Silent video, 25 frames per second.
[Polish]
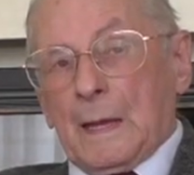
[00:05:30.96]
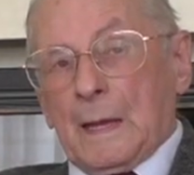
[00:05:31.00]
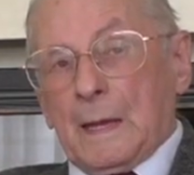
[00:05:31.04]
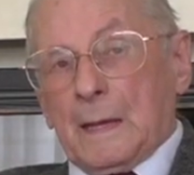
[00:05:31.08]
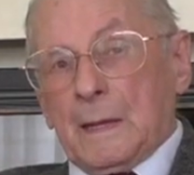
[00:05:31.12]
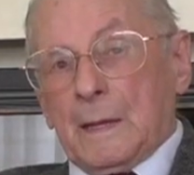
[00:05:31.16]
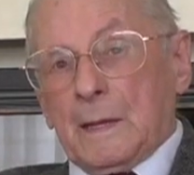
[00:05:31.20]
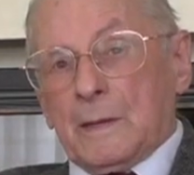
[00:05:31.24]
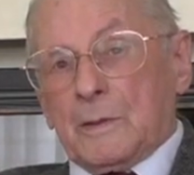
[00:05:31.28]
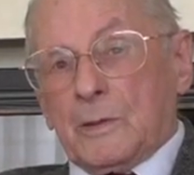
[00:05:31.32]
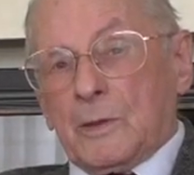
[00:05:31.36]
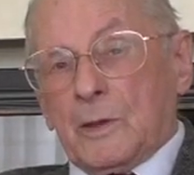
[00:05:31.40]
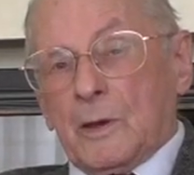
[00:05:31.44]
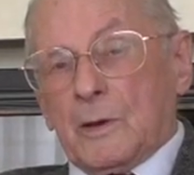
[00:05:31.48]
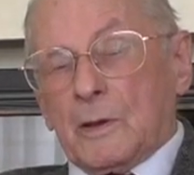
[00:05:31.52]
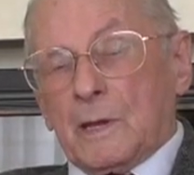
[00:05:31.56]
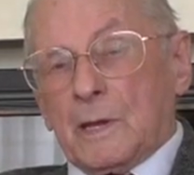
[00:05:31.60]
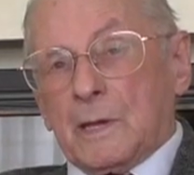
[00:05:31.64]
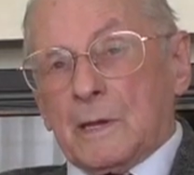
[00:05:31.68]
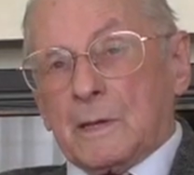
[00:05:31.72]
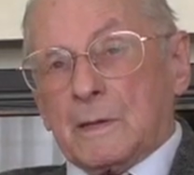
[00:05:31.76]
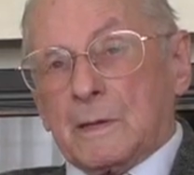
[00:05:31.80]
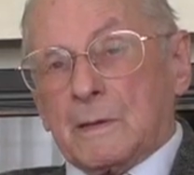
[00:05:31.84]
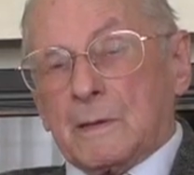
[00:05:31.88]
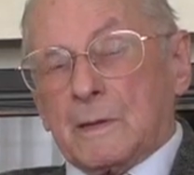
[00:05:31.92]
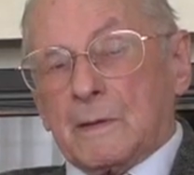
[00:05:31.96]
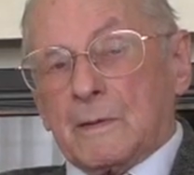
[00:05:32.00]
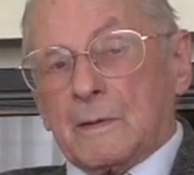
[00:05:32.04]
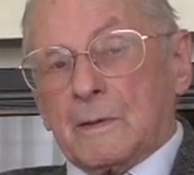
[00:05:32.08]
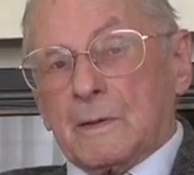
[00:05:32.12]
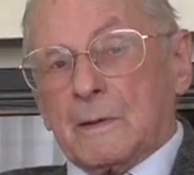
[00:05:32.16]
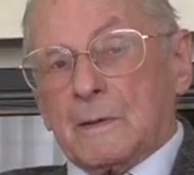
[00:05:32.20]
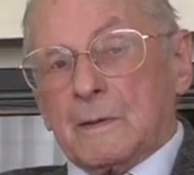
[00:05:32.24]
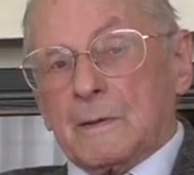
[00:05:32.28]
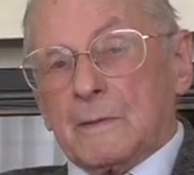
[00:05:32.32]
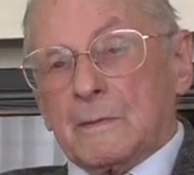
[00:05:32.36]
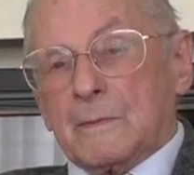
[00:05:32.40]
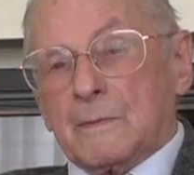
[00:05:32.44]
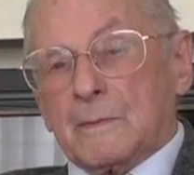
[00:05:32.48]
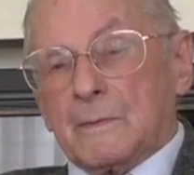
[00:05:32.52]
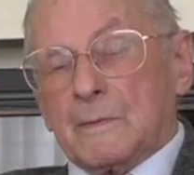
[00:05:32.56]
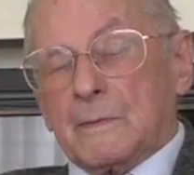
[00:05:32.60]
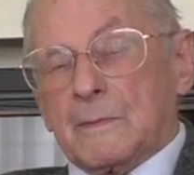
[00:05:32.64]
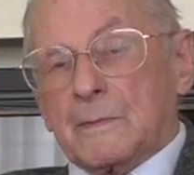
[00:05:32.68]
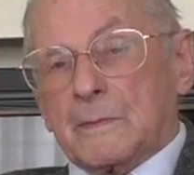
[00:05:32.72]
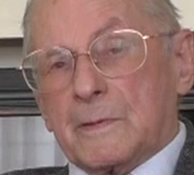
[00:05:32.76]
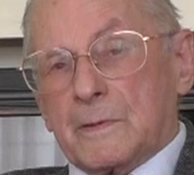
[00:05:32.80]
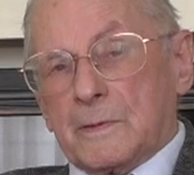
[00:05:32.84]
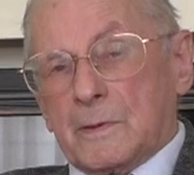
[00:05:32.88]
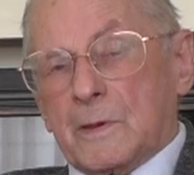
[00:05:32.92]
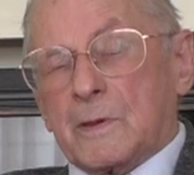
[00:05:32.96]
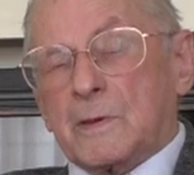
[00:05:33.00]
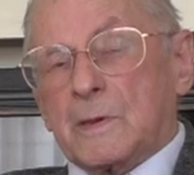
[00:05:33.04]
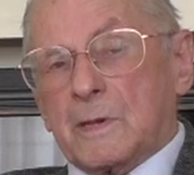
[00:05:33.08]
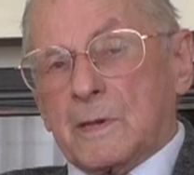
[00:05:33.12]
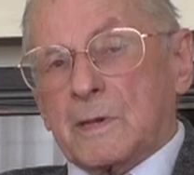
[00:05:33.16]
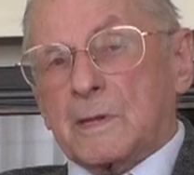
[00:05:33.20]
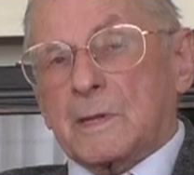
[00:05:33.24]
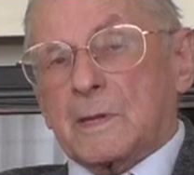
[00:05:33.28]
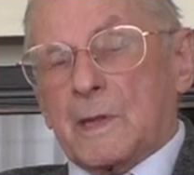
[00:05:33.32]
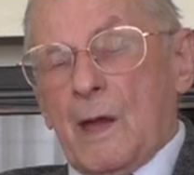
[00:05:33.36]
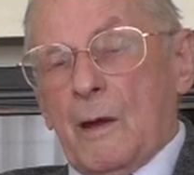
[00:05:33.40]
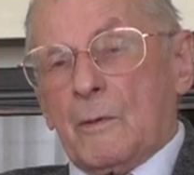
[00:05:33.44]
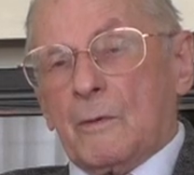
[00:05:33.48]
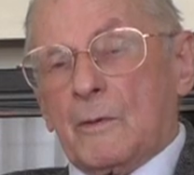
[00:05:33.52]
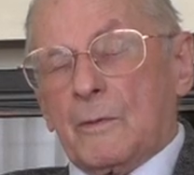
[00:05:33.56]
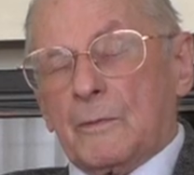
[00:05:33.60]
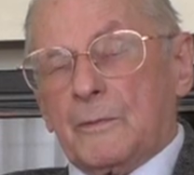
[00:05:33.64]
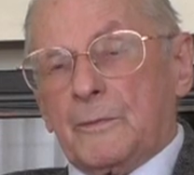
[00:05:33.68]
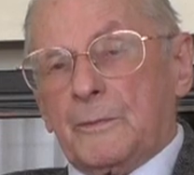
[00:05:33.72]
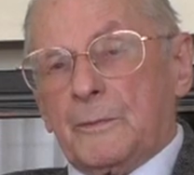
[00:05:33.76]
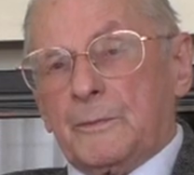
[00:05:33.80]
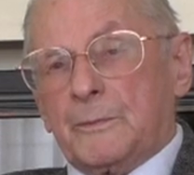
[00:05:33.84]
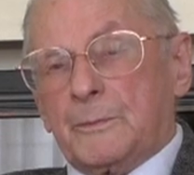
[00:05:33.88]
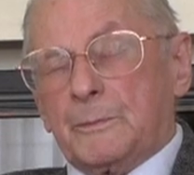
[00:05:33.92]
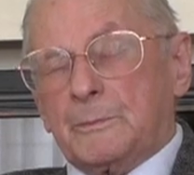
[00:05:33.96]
I to jest, y, to się stało w,